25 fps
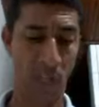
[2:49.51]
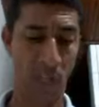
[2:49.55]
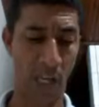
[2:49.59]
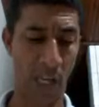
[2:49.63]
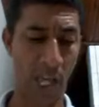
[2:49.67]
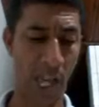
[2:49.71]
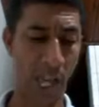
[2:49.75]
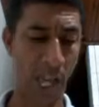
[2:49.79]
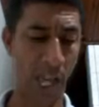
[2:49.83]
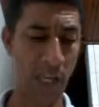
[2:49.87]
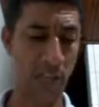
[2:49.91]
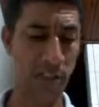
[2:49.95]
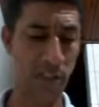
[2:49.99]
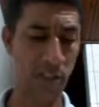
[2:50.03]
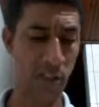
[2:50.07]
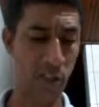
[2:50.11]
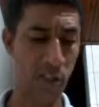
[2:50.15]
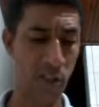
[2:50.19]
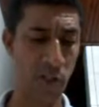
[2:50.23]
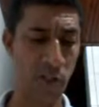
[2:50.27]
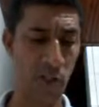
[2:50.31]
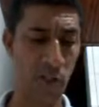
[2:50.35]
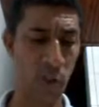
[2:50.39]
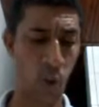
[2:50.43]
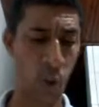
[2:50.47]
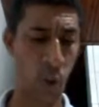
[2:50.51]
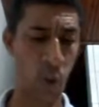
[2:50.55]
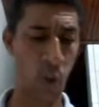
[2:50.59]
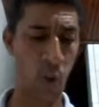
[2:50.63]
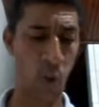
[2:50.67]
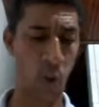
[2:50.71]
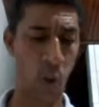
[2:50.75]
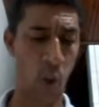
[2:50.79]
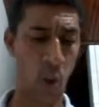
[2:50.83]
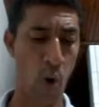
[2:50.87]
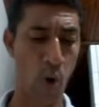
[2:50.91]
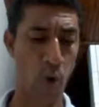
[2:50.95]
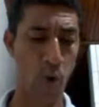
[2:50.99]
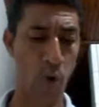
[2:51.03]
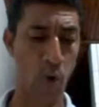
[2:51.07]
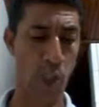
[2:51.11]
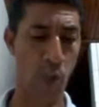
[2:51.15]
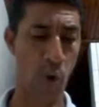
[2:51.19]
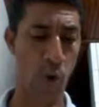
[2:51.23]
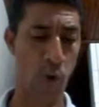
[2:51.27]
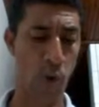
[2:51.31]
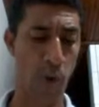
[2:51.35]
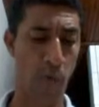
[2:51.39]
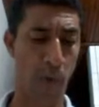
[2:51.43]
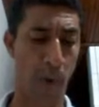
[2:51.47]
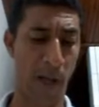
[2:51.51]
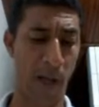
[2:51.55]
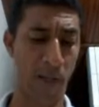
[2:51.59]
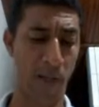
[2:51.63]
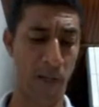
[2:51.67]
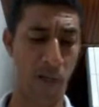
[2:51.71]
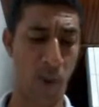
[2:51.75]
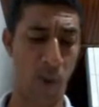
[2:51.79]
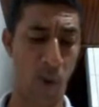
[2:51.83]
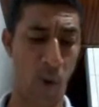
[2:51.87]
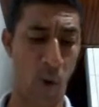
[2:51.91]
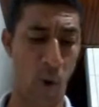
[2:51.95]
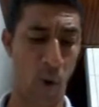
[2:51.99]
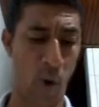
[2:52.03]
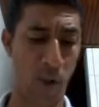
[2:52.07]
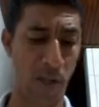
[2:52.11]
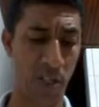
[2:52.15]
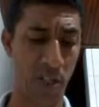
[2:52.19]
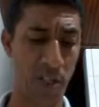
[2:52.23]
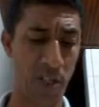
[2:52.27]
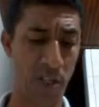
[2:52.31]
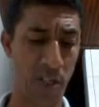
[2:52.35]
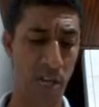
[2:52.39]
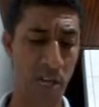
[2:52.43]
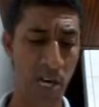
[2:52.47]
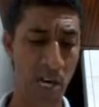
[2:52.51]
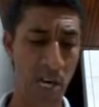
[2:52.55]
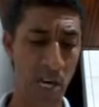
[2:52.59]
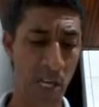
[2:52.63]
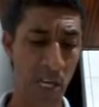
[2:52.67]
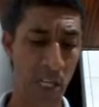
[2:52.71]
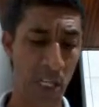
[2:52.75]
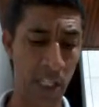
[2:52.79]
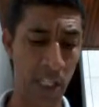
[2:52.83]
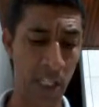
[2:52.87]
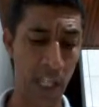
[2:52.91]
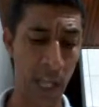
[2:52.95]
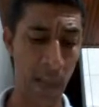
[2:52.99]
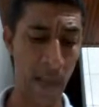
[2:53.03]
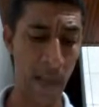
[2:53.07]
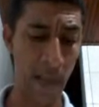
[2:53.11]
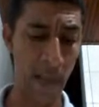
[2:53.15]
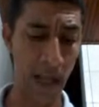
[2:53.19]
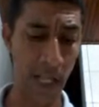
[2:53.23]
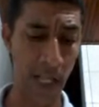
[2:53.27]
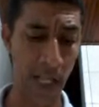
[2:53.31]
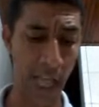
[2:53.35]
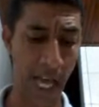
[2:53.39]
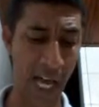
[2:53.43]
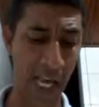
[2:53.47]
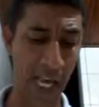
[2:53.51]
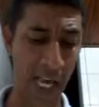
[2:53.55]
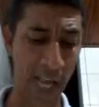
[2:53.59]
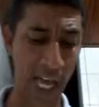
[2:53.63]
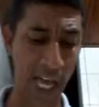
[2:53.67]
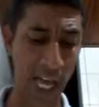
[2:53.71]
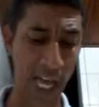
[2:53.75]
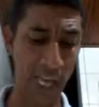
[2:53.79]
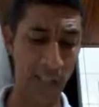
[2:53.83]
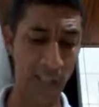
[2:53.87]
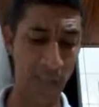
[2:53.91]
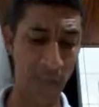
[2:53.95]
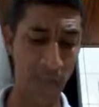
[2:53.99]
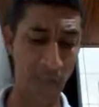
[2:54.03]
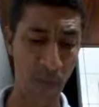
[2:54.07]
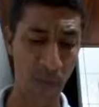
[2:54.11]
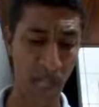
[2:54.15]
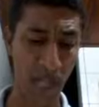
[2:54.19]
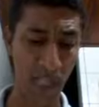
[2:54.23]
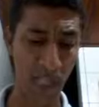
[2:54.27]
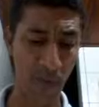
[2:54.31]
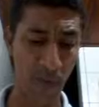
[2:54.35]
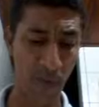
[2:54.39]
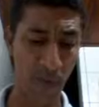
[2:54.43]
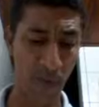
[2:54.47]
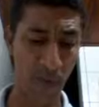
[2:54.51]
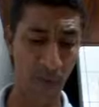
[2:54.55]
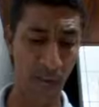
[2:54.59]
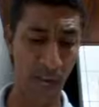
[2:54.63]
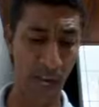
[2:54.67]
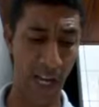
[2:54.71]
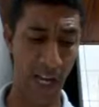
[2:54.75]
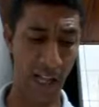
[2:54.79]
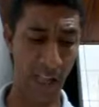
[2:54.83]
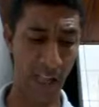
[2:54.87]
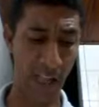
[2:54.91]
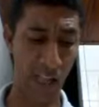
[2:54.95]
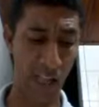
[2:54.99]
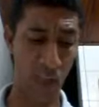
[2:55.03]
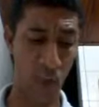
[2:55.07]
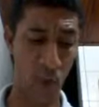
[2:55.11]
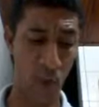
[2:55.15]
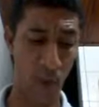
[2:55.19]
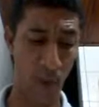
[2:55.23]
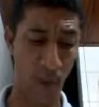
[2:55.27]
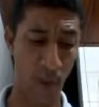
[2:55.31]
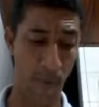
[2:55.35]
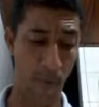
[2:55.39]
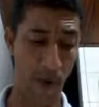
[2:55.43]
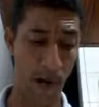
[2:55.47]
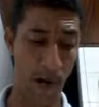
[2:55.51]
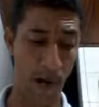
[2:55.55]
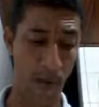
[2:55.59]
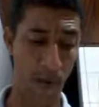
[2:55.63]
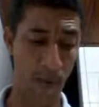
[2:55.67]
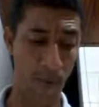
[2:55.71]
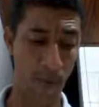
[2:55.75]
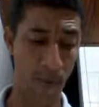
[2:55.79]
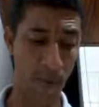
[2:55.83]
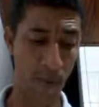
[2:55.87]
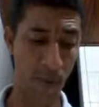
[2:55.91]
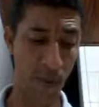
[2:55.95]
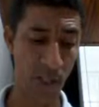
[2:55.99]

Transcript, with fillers: Eis que estou contra os pastores e demandarei as minhas ovelhas da sua mão.